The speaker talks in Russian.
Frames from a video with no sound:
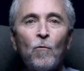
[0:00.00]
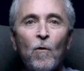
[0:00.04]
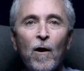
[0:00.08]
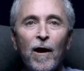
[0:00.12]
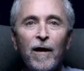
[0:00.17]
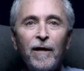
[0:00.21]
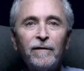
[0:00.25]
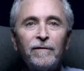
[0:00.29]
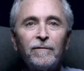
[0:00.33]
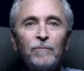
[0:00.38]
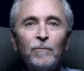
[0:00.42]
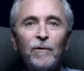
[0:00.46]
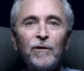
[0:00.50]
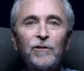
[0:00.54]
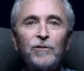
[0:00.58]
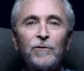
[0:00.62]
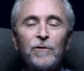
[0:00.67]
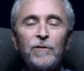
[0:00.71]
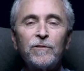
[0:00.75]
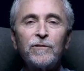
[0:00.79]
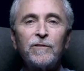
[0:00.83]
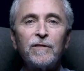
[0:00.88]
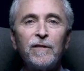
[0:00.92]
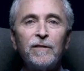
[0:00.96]
пошли на
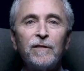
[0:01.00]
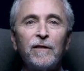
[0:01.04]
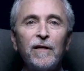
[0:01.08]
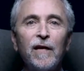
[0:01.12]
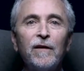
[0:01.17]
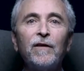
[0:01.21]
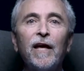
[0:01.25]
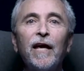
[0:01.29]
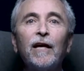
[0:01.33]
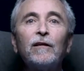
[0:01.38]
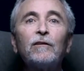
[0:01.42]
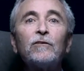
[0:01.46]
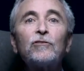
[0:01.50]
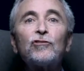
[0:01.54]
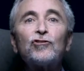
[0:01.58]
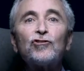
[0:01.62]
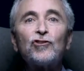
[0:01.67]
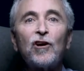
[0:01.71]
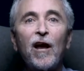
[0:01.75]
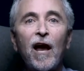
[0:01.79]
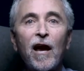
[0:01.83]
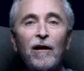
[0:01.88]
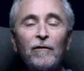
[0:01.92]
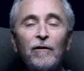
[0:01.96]
остров Уайт, который на
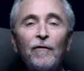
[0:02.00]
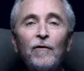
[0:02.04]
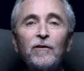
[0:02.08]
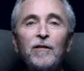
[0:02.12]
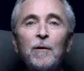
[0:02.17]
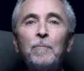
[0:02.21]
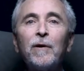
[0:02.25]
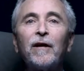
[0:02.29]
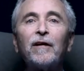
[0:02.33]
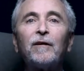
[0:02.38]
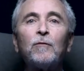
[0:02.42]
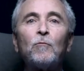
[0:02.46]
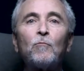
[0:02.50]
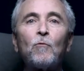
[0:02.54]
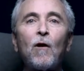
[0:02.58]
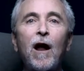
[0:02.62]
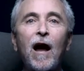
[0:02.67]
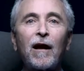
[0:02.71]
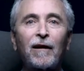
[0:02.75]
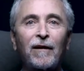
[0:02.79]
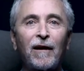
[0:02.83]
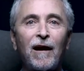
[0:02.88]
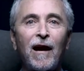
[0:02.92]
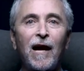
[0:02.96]
английском канале, и там был
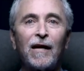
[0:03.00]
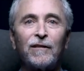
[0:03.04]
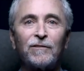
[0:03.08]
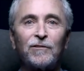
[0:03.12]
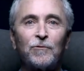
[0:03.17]
большой